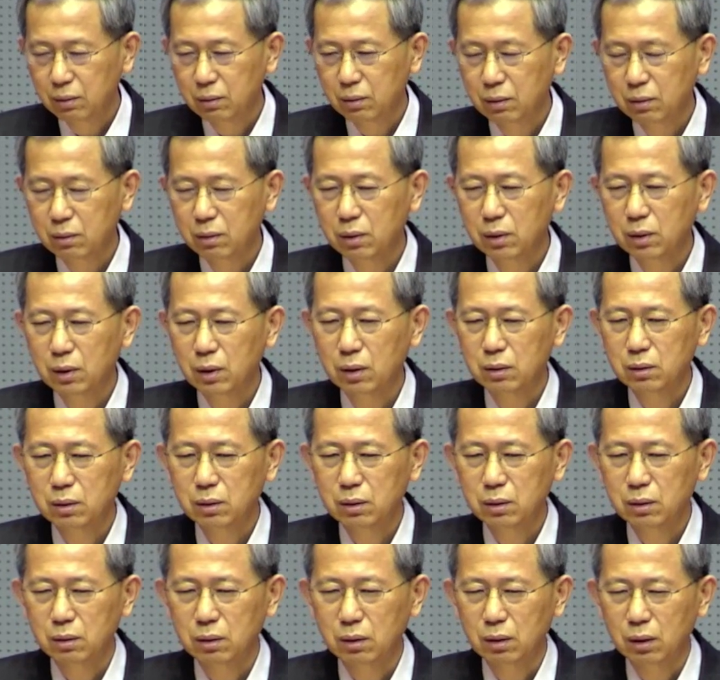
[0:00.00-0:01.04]

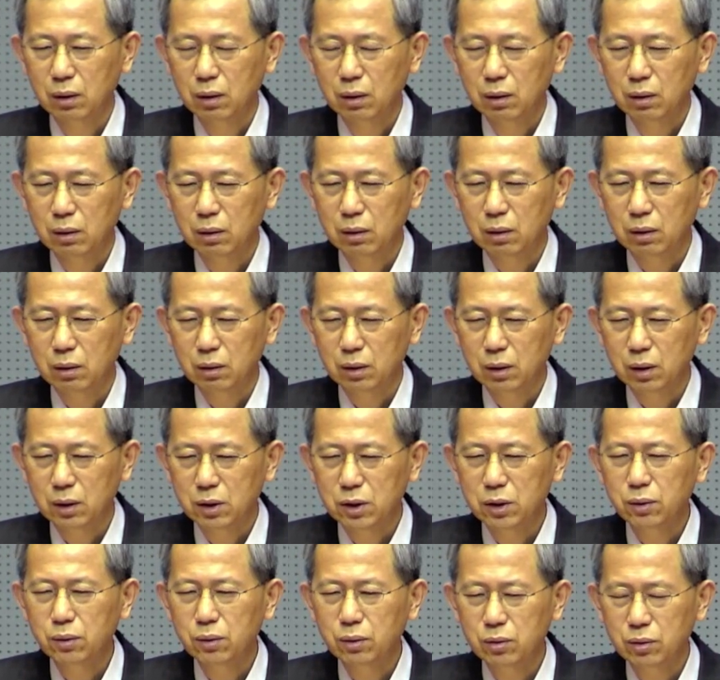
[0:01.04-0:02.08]
그러니까는 어, 이게
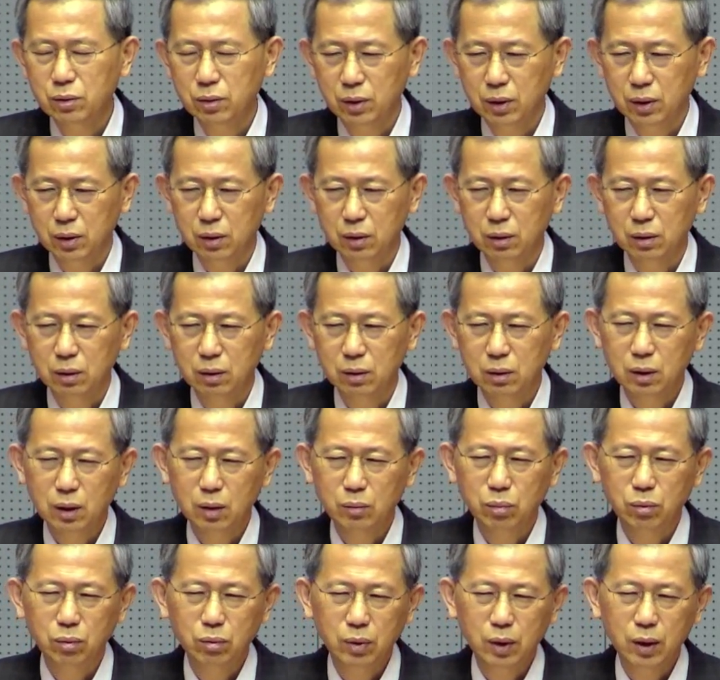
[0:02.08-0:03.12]
실용주의.
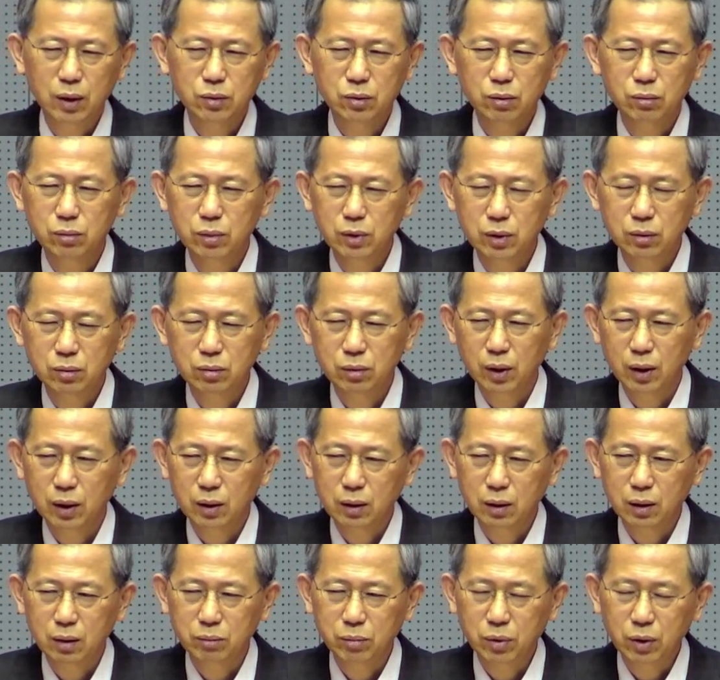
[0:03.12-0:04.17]
그러니까 뭐가 좀 더
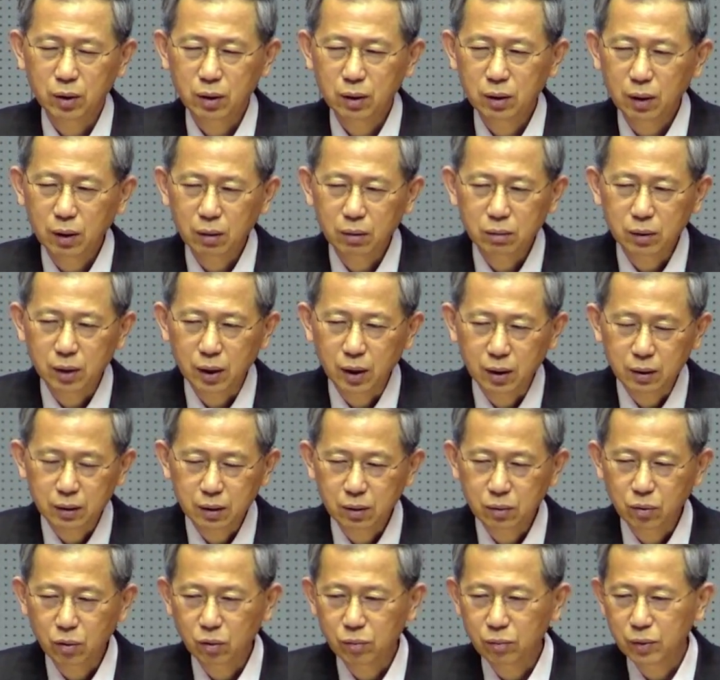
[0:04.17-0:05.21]
우리한테 편리하고 나한테
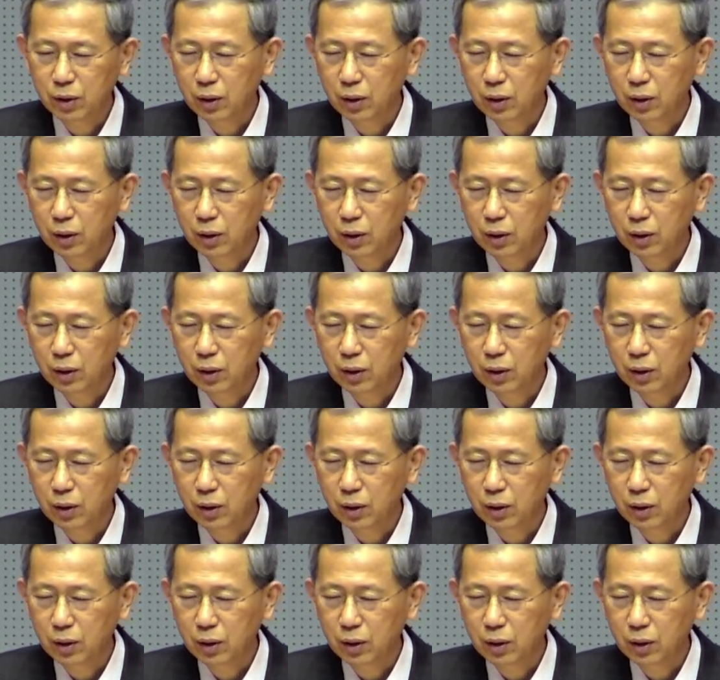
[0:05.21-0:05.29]
도움이